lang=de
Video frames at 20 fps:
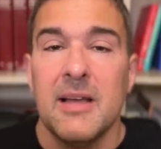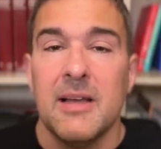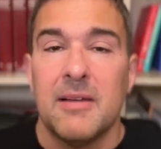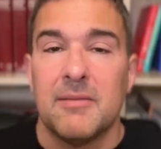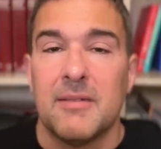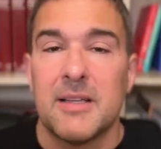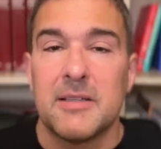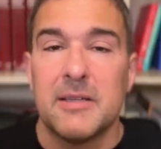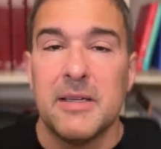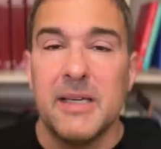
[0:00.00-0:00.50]

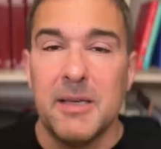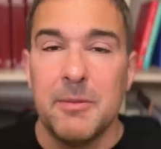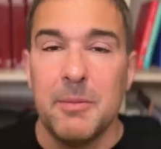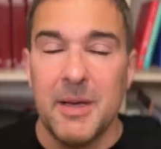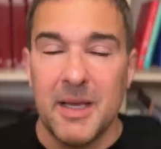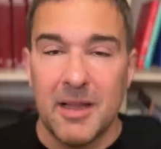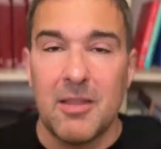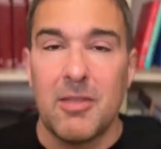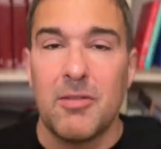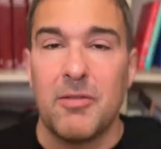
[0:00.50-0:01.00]
Was ich mich
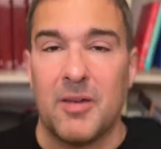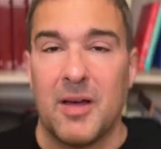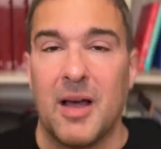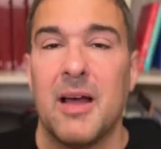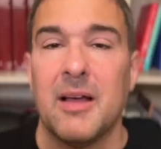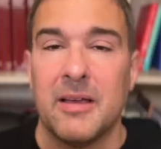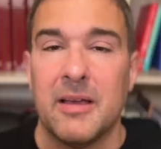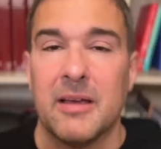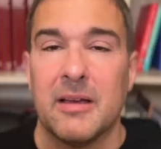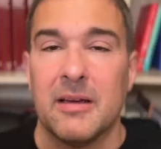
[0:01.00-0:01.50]
jetzt
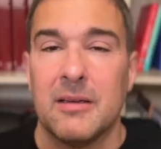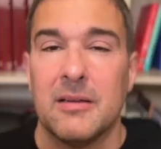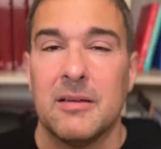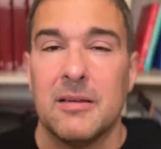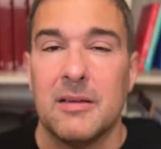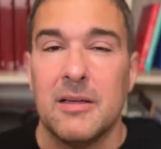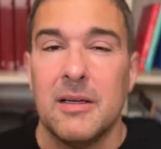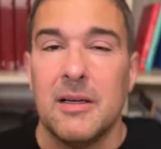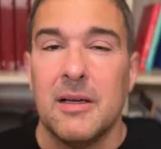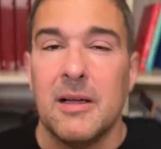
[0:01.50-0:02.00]
frage,
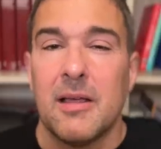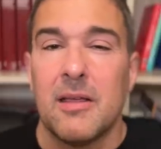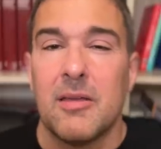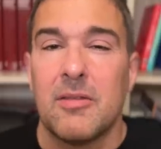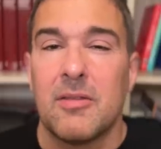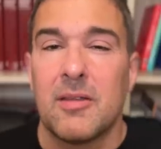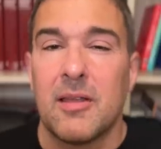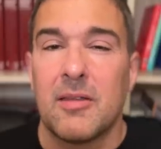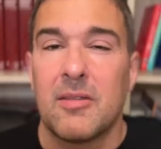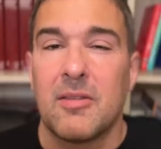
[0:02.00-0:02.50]

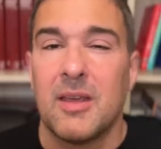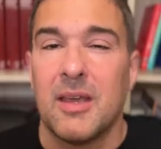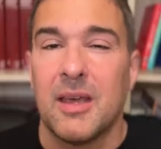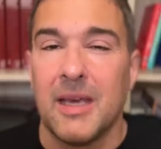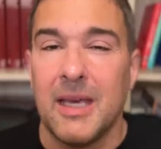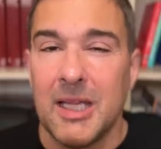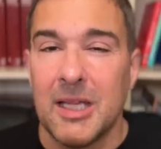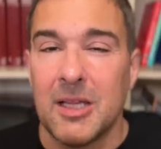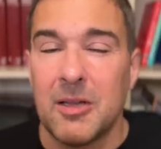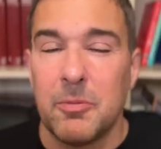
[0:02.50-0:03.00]
ist das
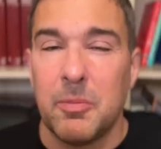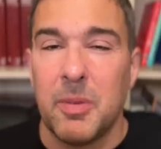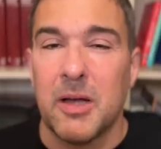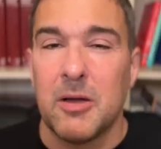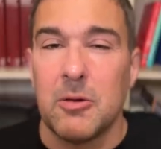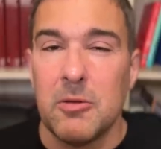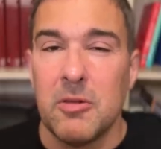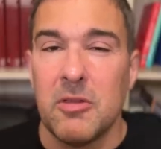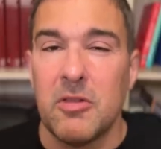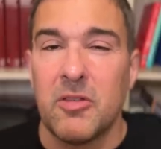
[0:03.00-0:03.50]
Gericht bei
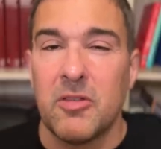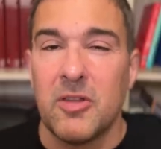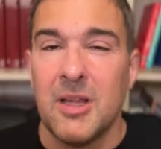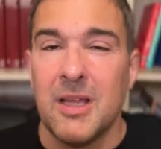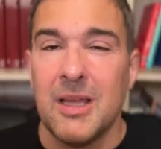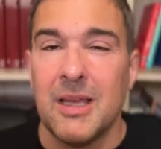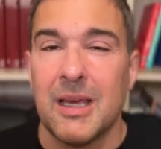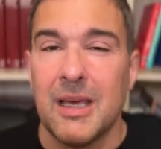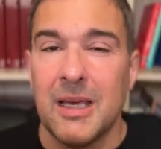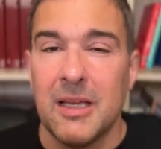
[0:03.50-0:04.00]
uns, sind
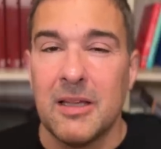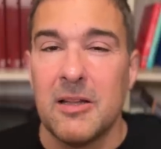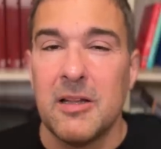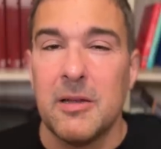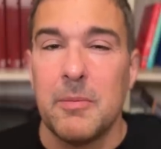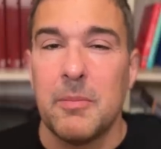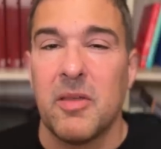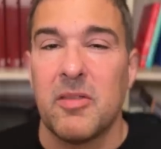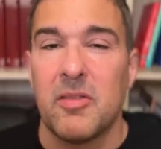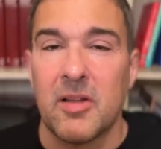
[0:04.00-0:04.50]
Gerichte die
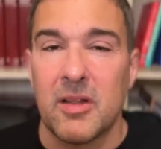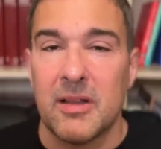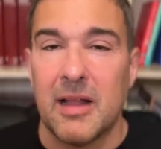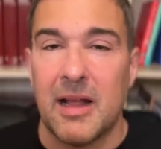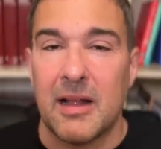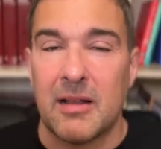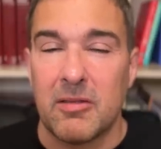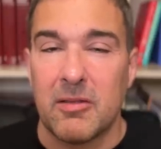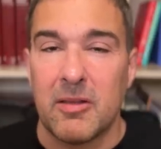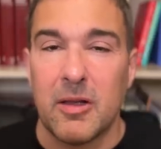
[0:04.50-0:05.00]
besseren
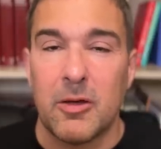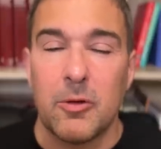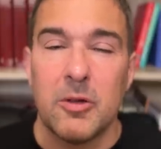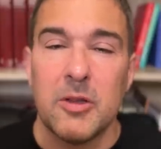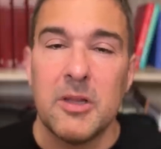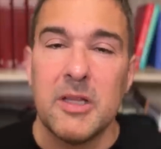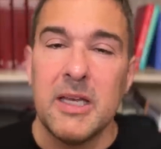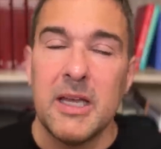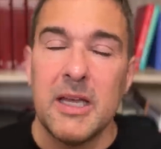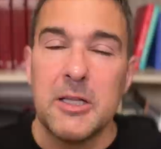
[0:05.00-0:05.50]
Ärzte, können
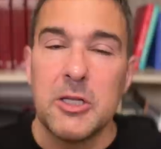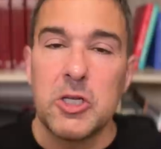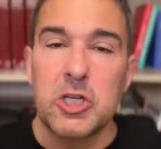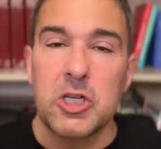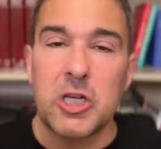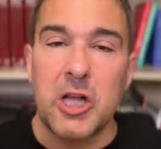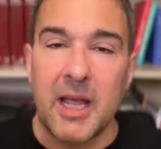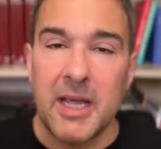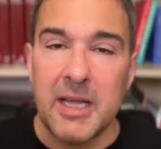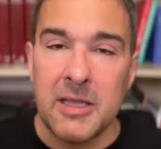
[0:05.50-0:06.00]
die
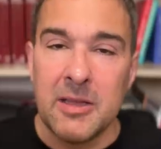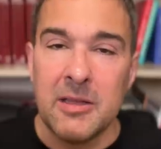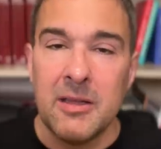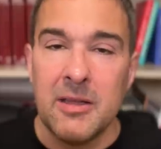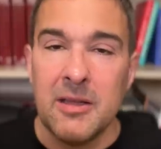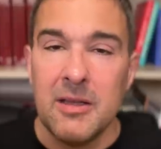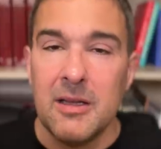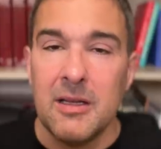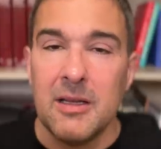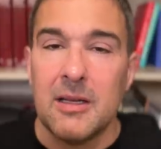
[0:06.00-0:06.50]
entscheiden,
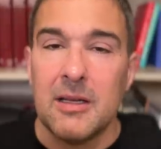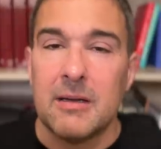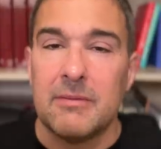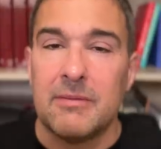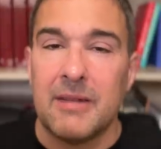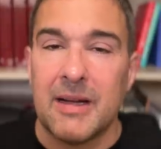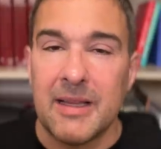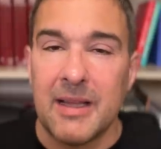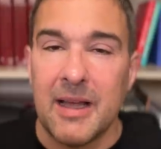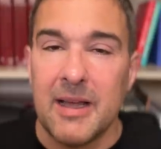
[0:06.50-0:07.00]

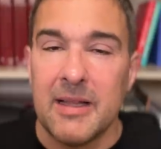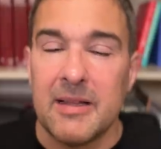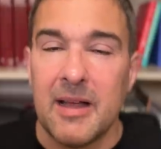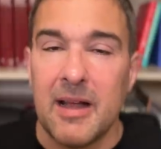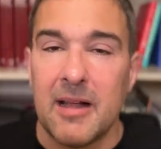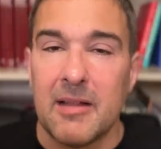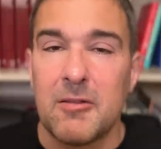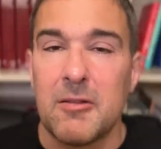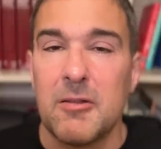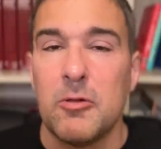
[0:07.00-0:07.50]
wann eine
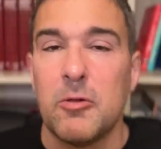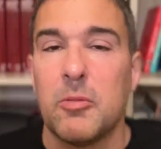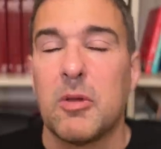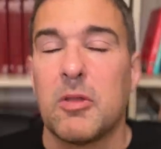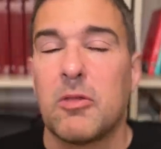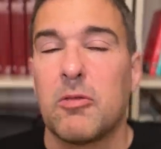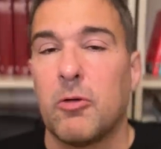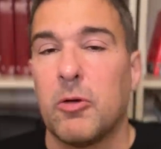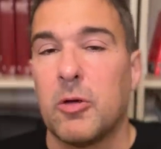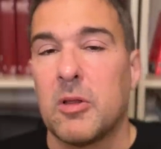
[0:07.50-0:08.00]
Ärztin
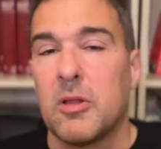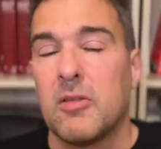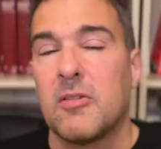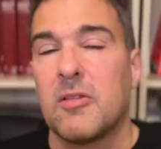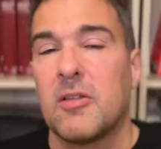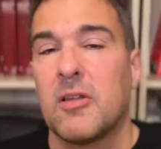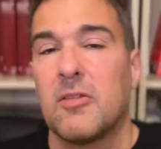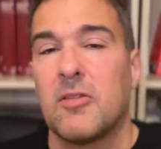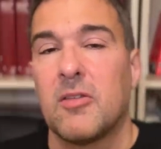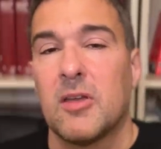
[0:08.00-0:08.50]
überzeugt ist,
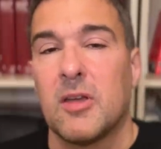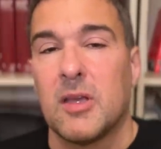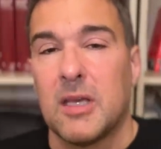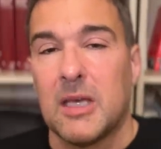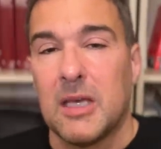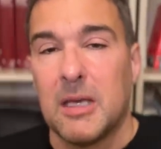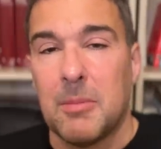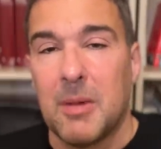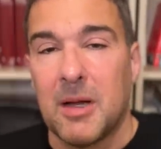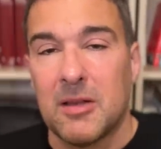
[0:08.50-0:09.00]
dass
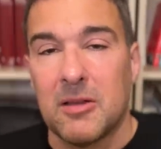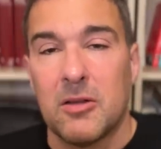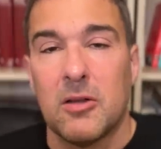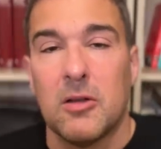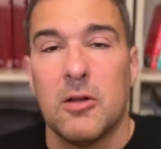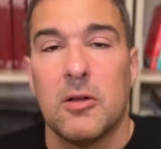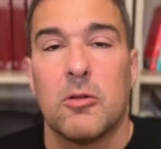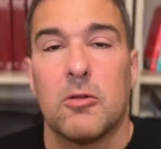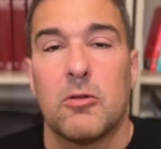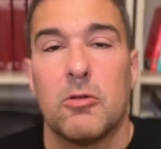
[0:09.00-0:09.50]
jemand
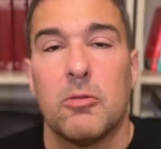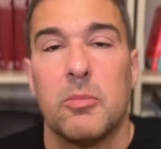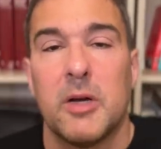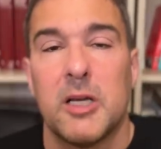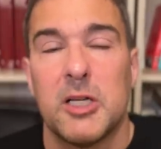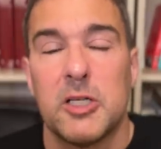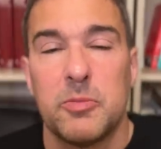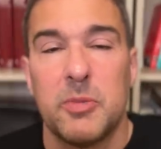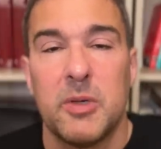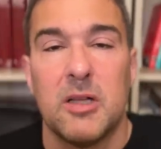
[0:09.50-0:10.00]
zum
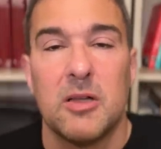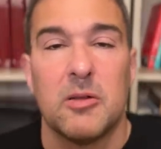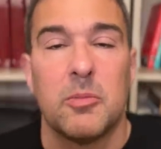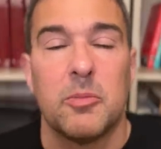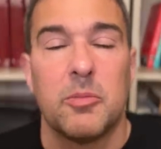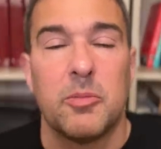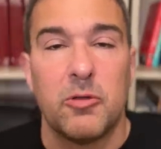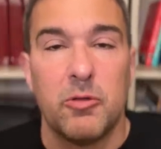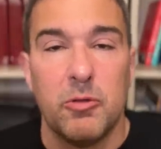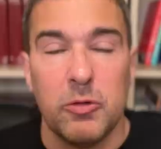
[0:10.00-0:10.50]
Beispiel
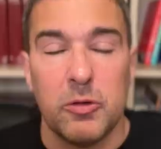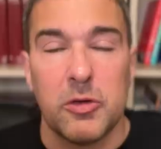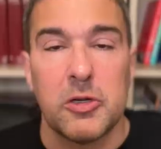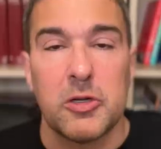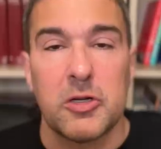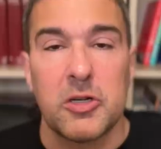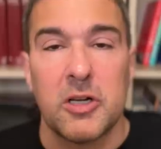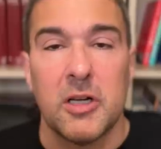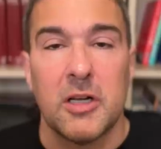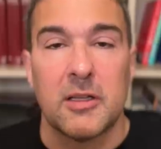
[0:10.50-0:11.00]

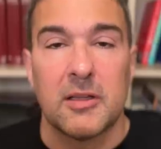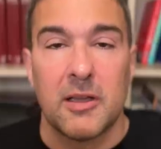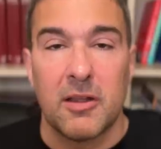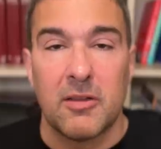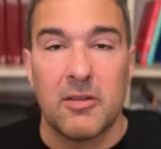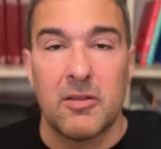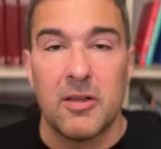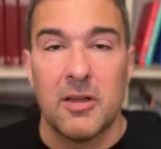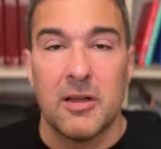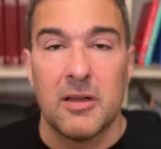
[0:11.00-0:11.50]
psychisch
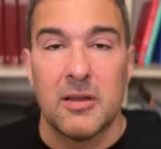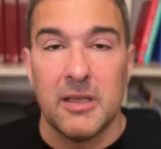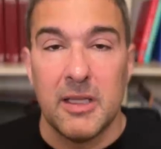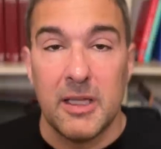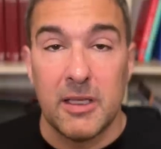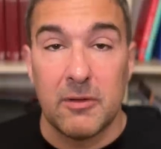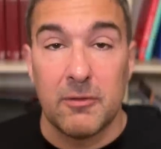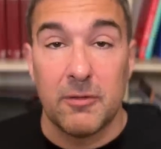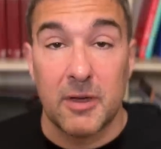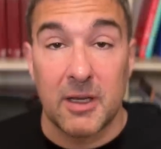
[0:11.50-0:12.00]
das
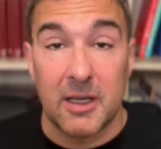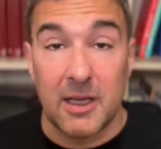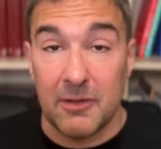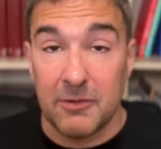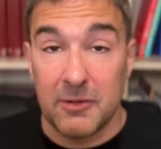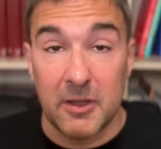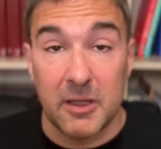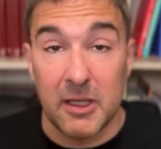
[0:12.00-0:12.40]
nicht verkraftet.